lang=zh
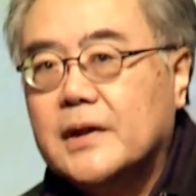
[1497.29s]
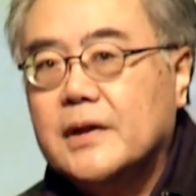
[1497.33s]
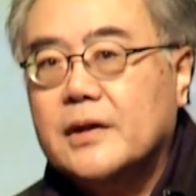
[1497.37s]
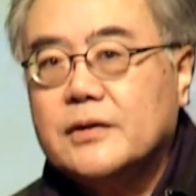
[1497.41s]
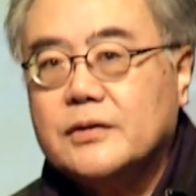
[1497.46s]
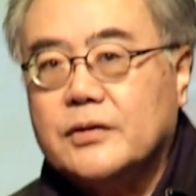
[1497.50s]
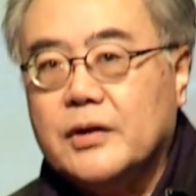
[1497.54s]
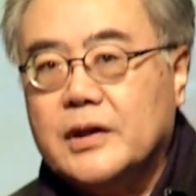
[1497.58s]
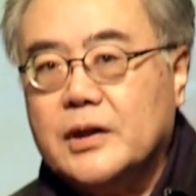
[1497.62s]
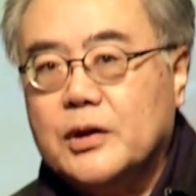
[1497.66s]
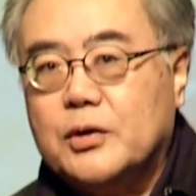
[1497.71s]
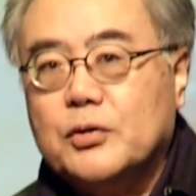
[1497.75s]

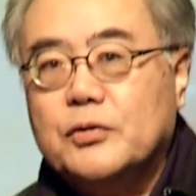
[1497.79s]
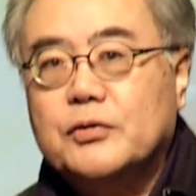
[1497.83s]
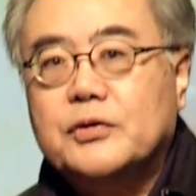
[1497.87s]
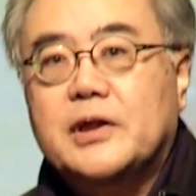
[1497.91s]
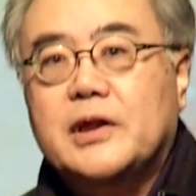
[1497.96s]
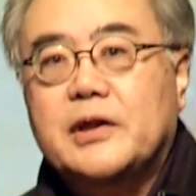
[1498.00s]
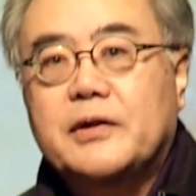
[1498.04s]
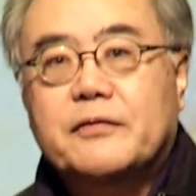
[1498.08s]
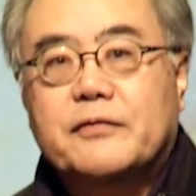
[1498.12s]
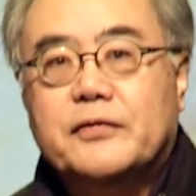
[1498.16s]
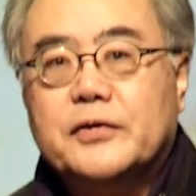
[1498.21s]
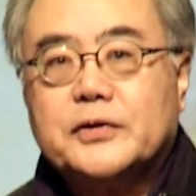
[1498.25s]
所以你读
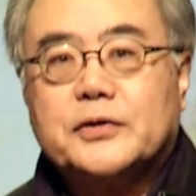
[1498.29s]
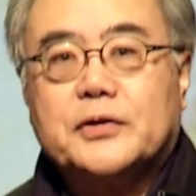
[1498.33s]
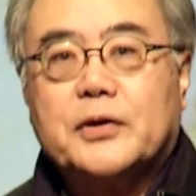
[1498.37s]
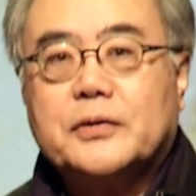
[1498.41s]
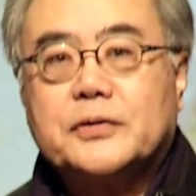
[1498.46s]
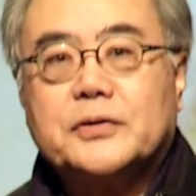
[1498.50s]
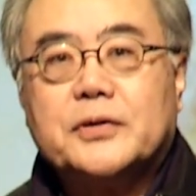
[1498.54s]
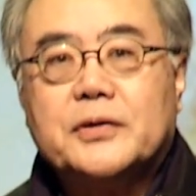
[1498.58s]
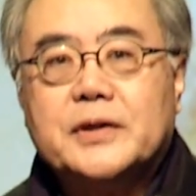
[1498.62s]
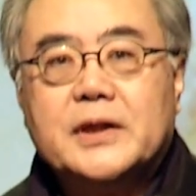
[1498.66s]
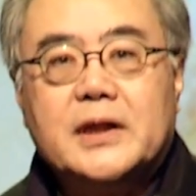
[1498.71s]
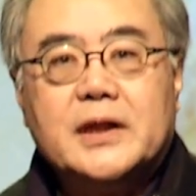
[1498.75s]
雨夫所
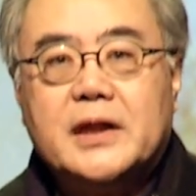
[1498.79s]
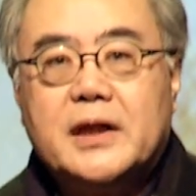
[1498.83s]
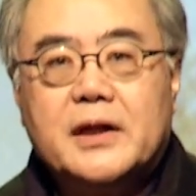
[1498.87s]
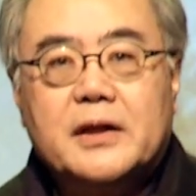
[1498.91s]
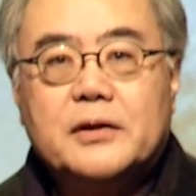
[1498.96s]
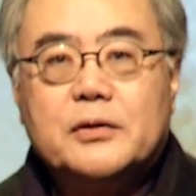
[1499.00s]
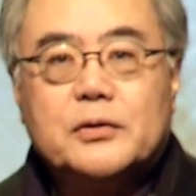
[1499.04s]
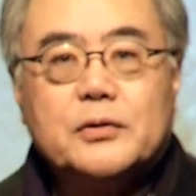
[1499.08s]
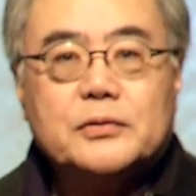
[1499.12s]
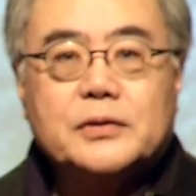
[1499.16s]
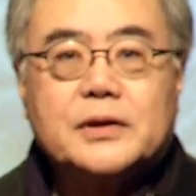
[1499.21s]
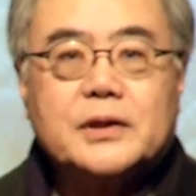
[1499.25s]
说，你一定
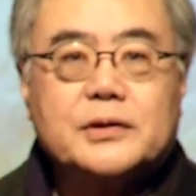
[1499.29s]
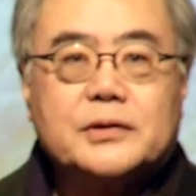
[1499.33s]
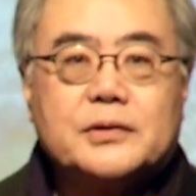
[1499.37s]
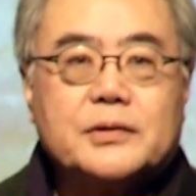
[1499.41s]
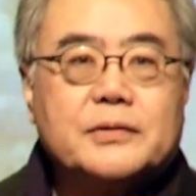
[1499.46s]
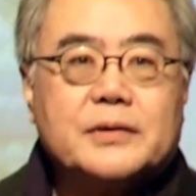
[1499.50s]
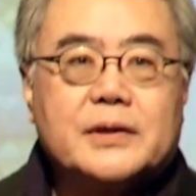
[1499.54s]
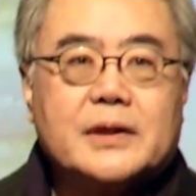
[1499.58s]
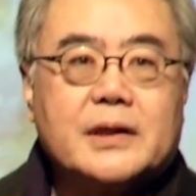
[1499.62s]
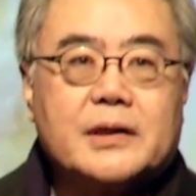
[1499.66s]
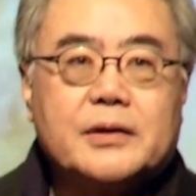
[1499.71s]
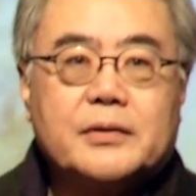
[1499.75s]
读得
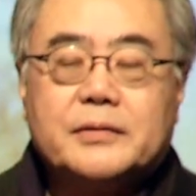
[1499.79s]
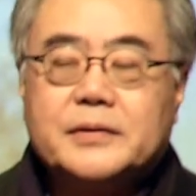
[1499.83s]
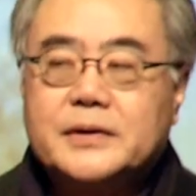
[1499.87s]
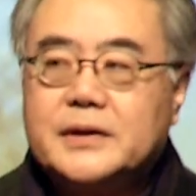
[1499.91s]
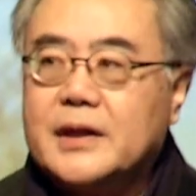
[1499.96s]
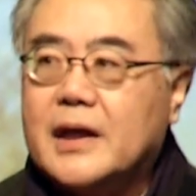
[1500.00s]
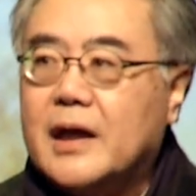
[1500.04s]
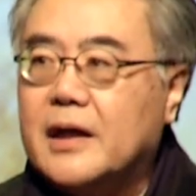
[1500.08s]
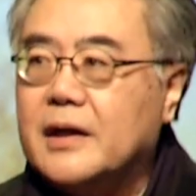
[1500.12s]
出这个东西啊。